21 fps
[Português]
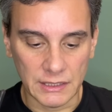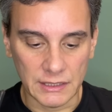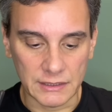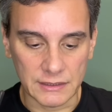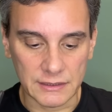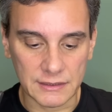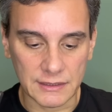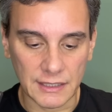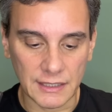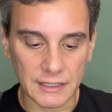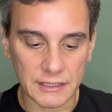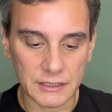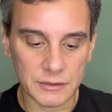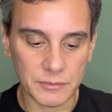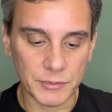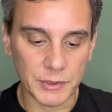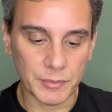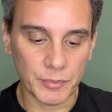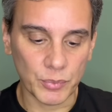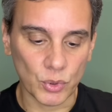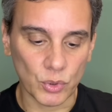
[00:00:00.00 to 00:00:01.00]
Estás
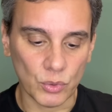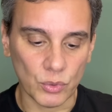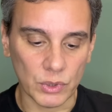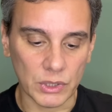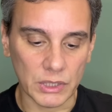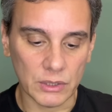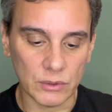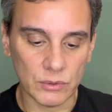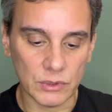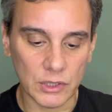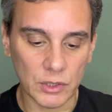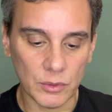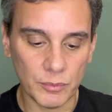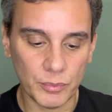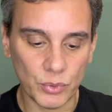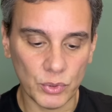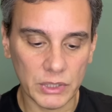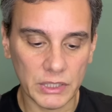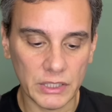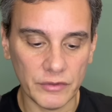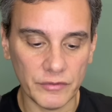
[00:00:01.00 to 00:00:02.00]
me procurando não
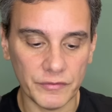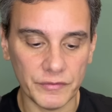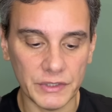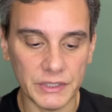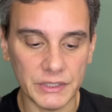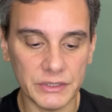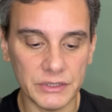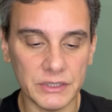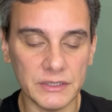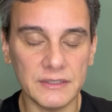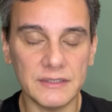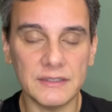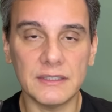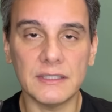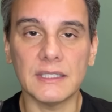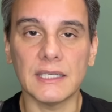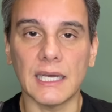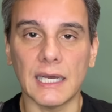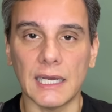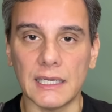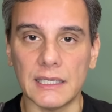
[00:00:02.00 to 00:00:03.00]
porque vistes
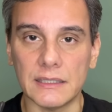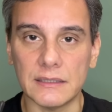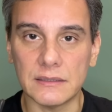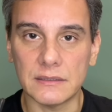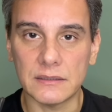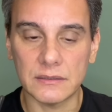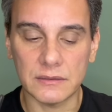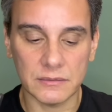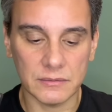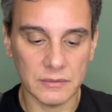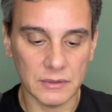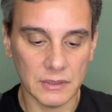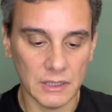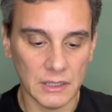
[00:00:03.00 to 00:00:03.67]
sinais,